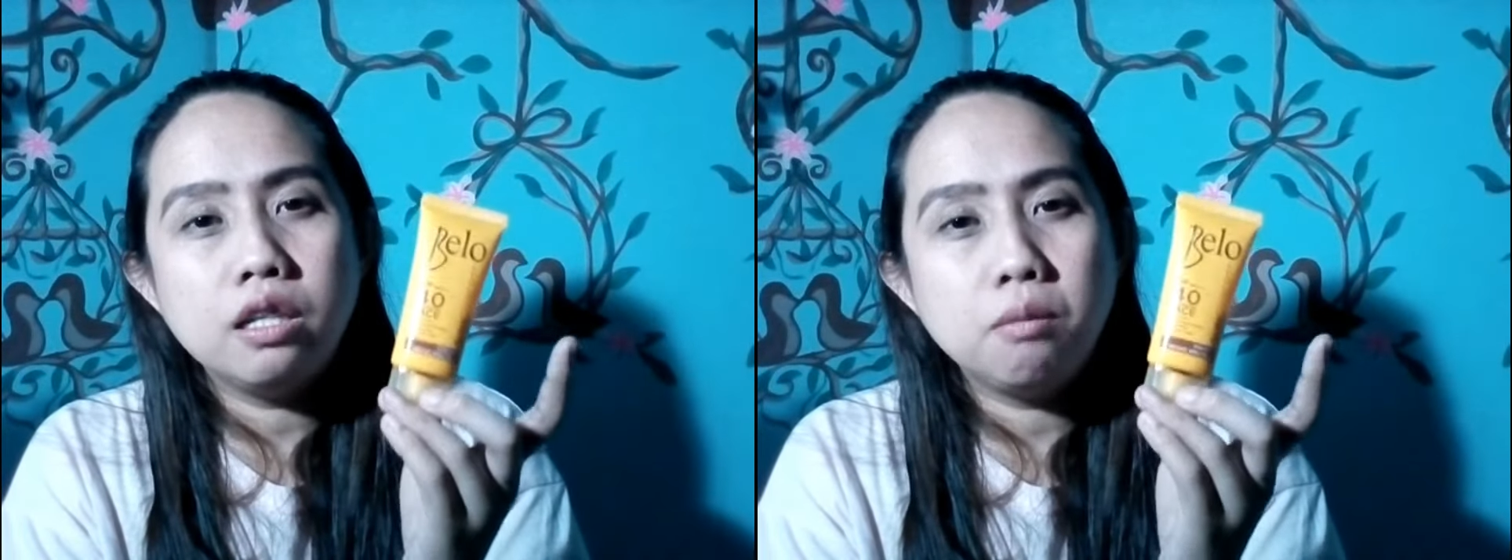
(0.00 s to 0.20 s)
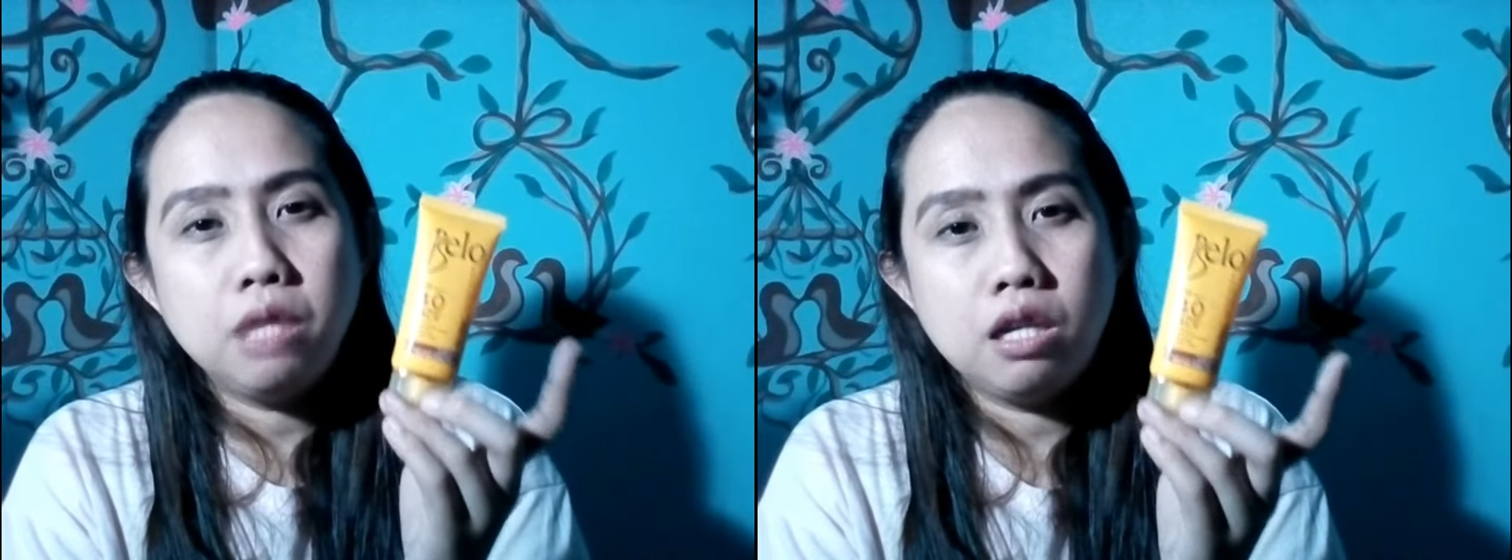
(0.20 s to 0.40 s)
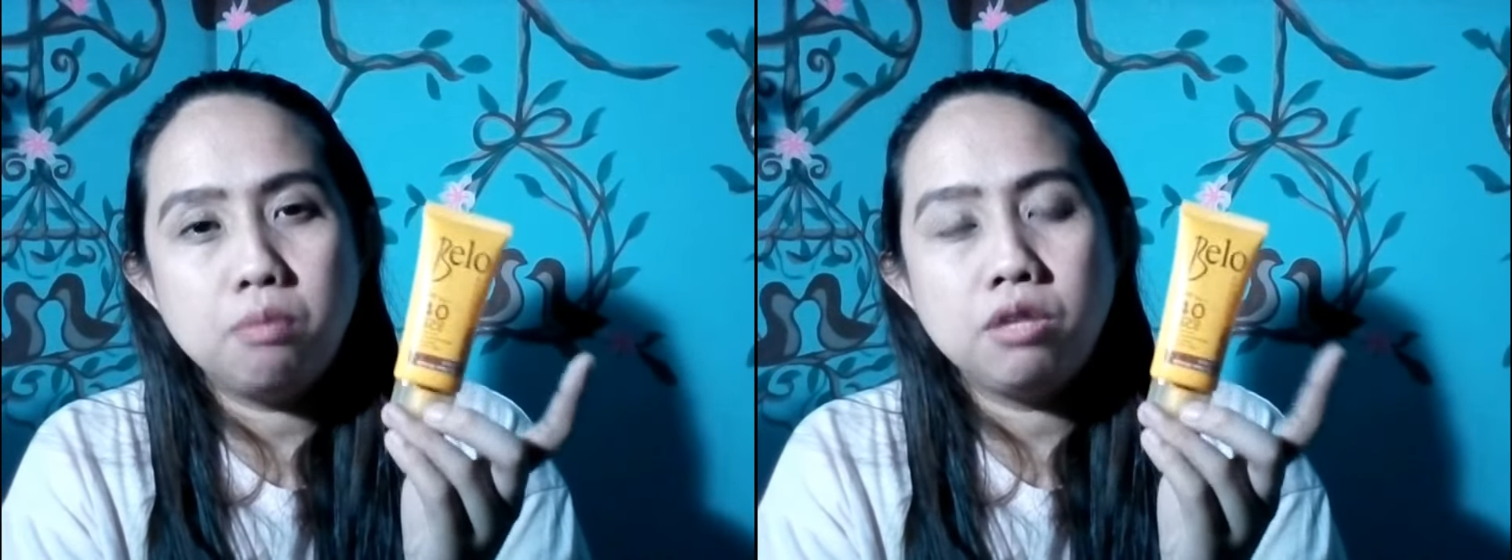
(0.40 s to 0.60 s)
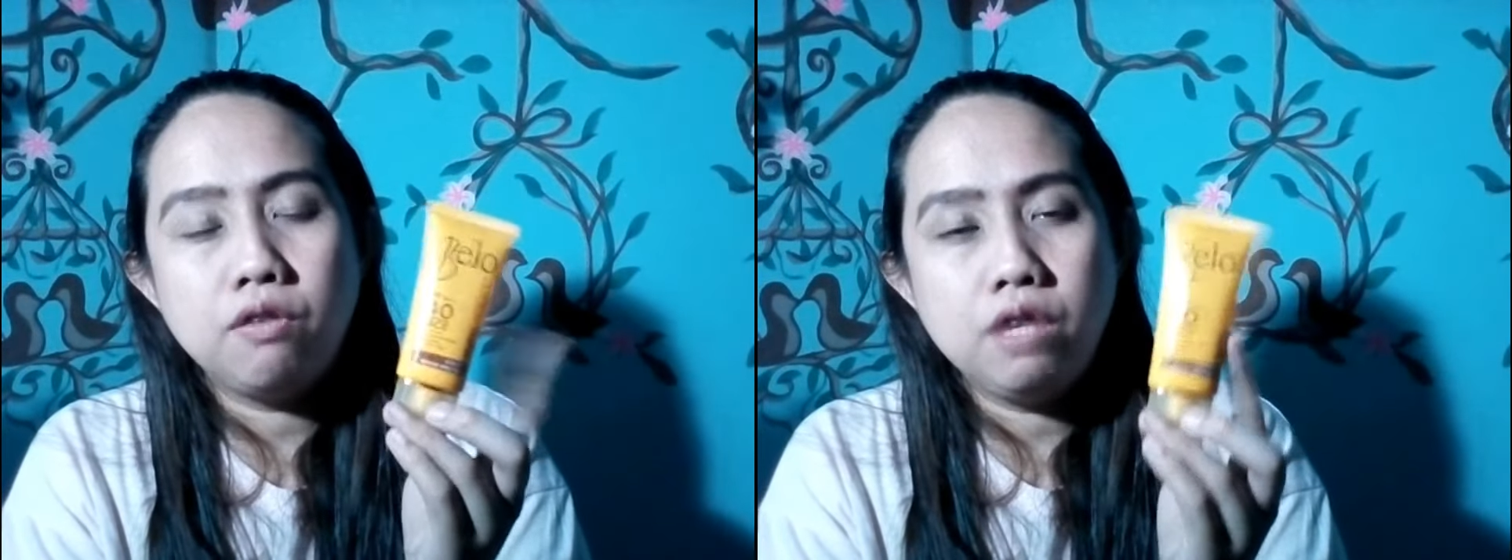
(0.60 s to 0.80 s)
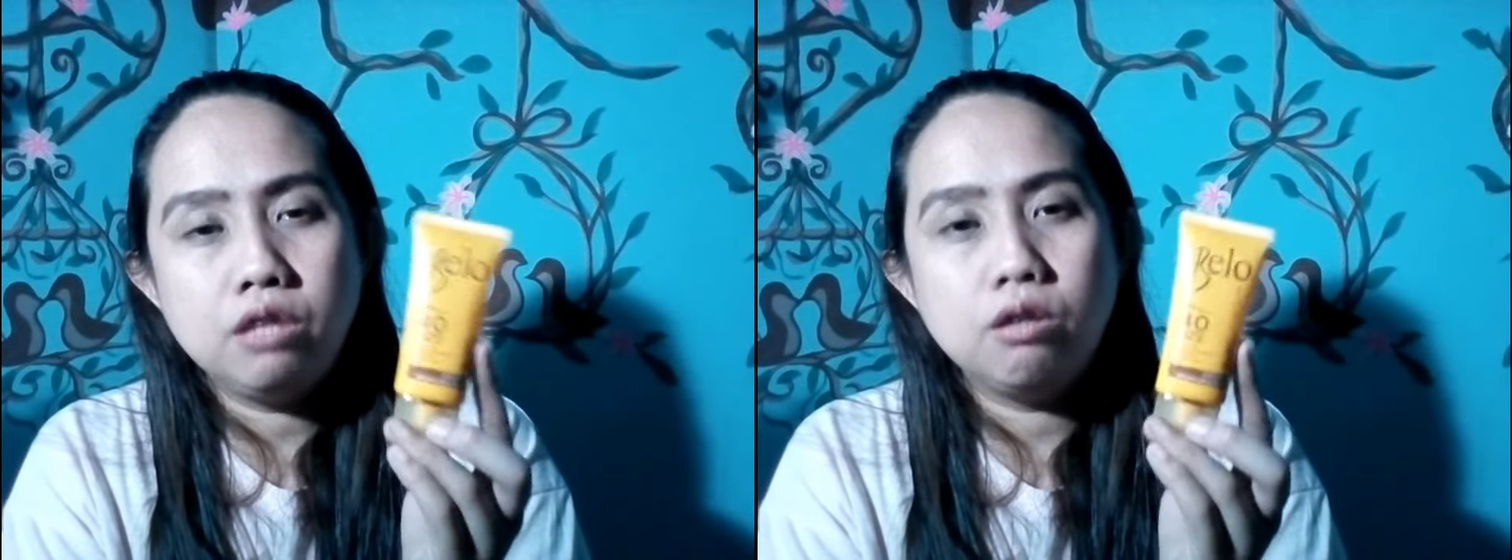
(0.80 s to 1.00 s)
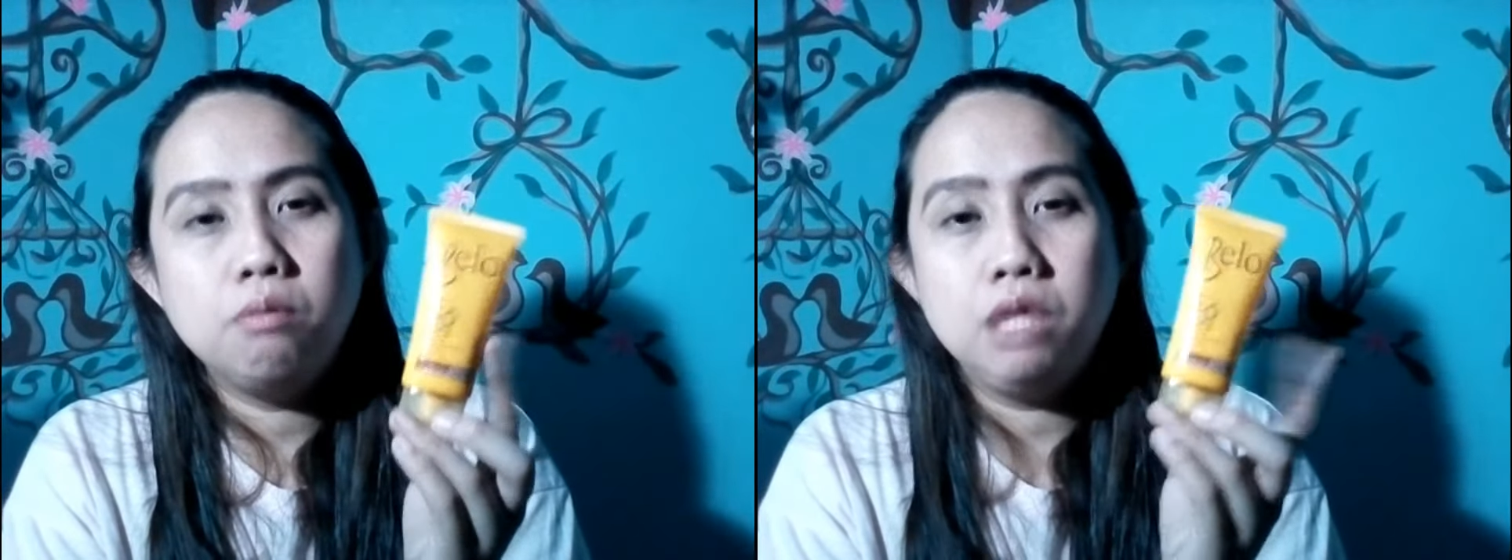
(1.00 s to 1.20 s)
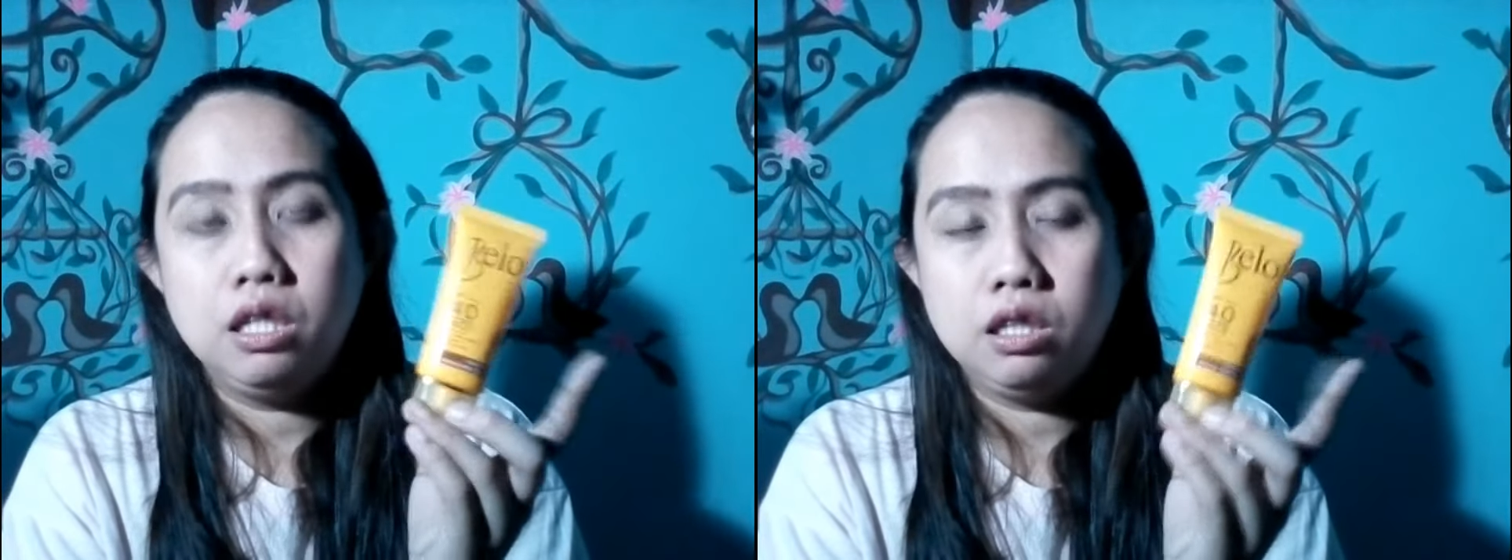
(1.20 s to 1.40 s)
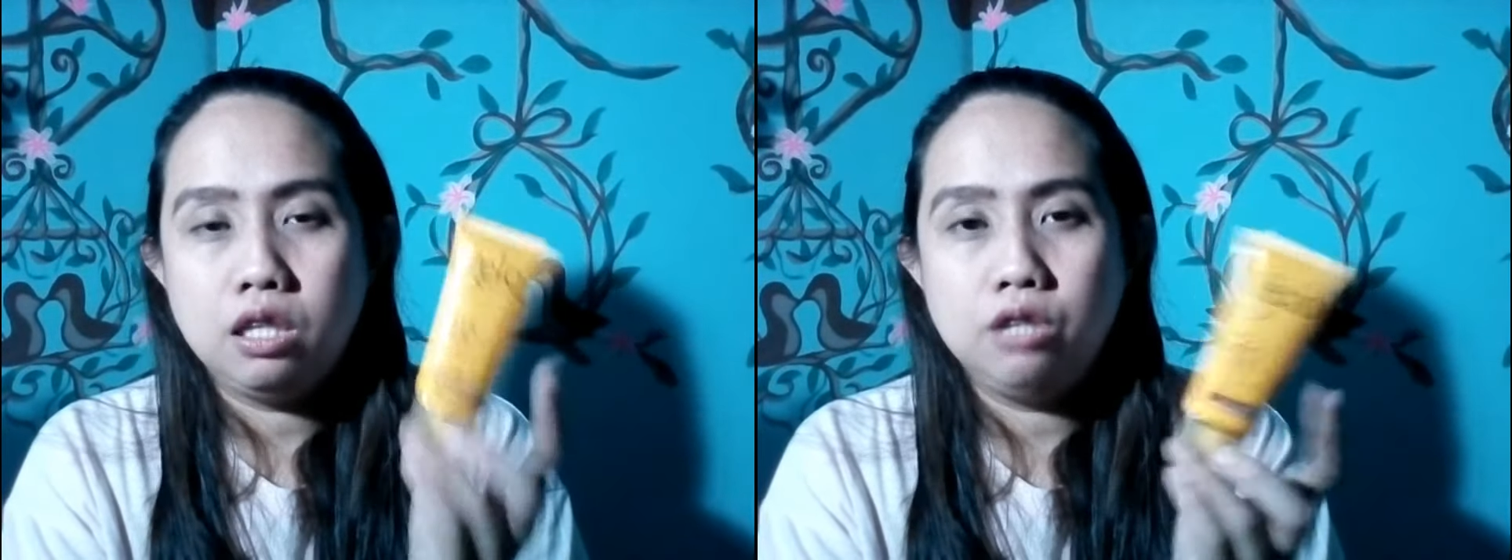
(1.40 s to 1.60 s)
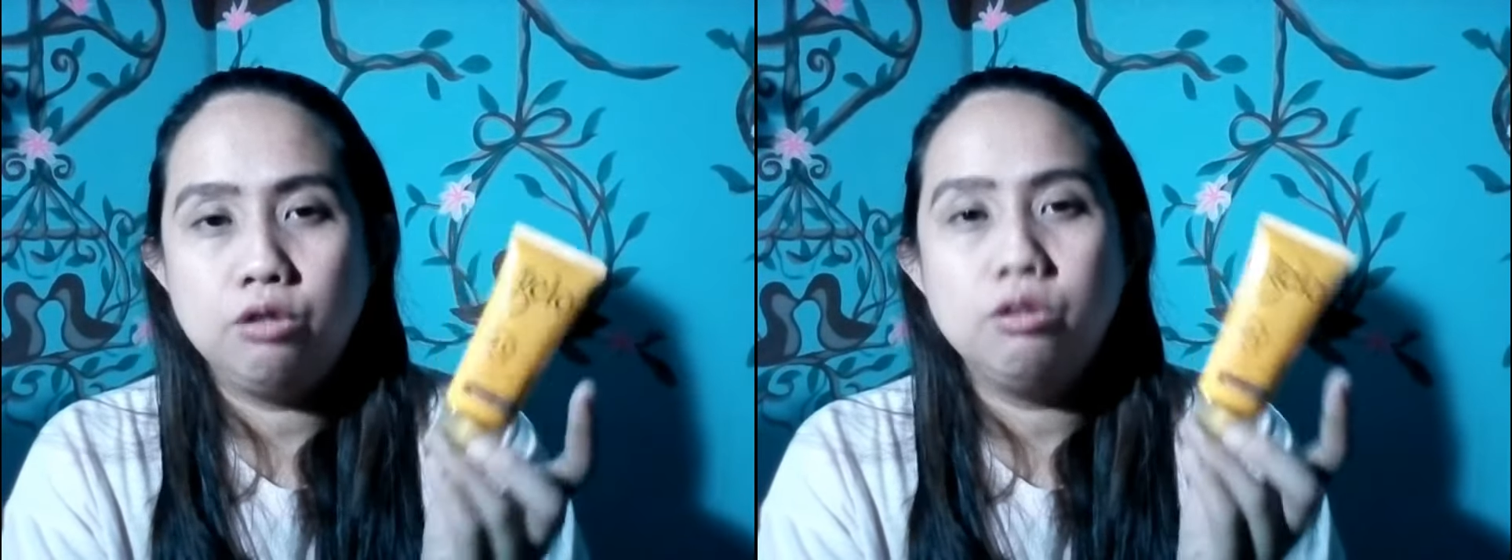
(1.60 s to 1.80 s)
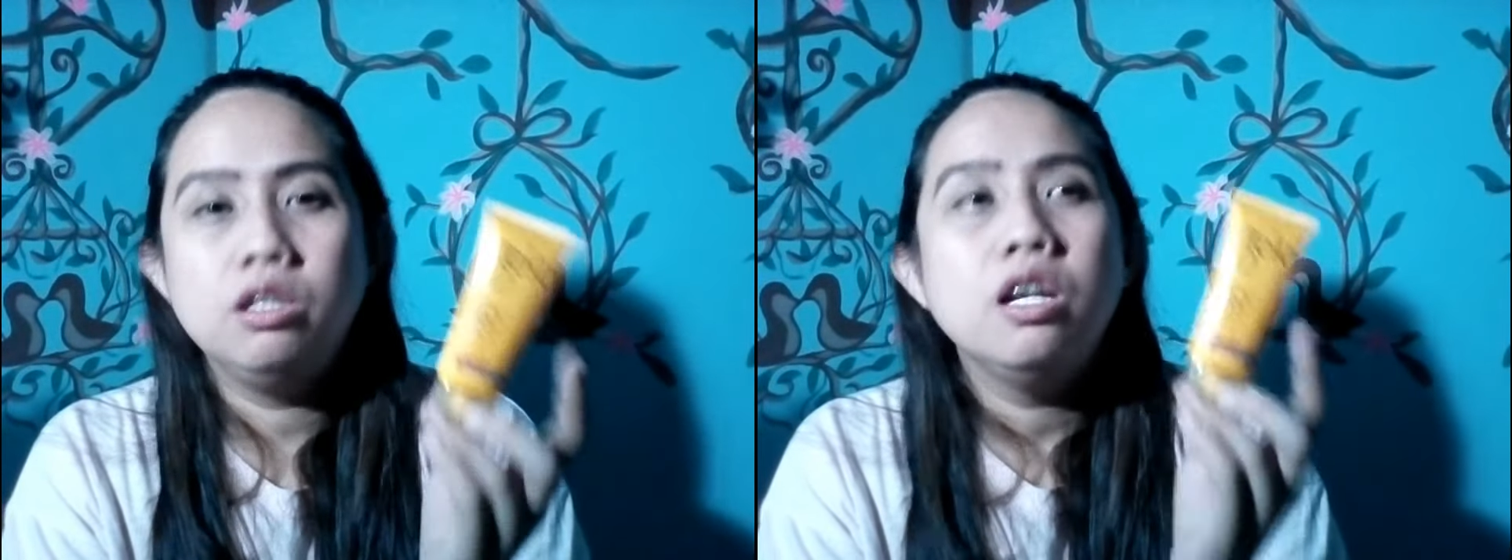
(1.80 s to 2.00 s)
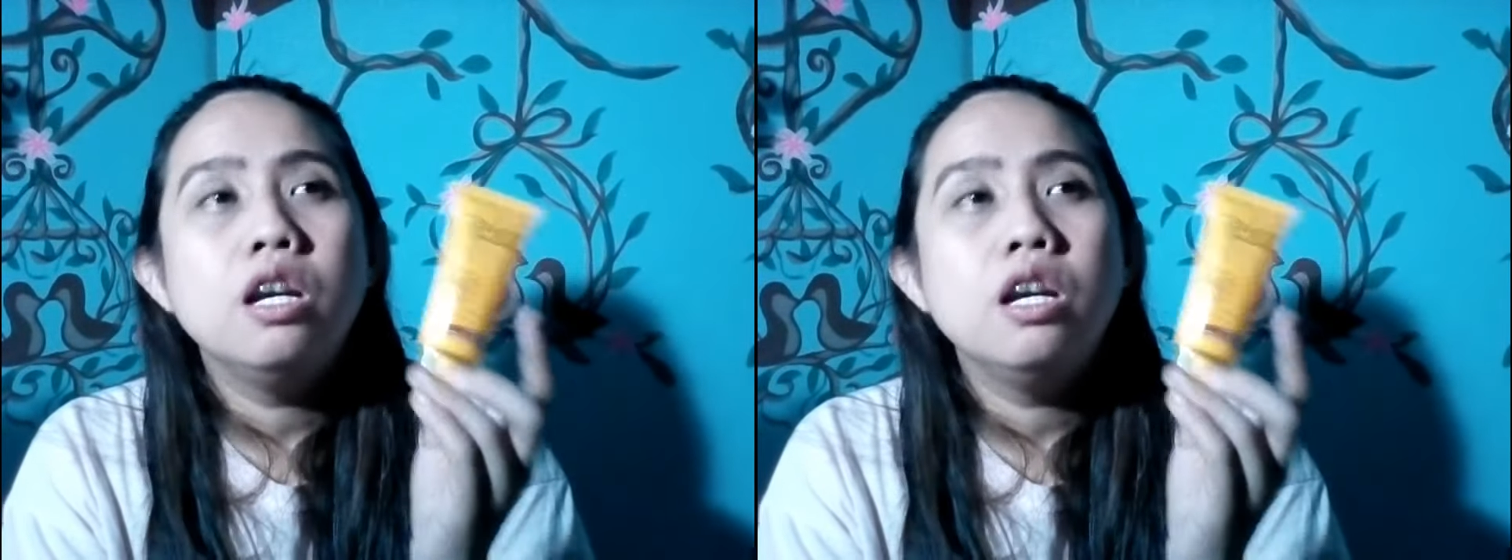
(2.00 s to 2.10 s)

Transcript: na makeup sa face ko, may irritation.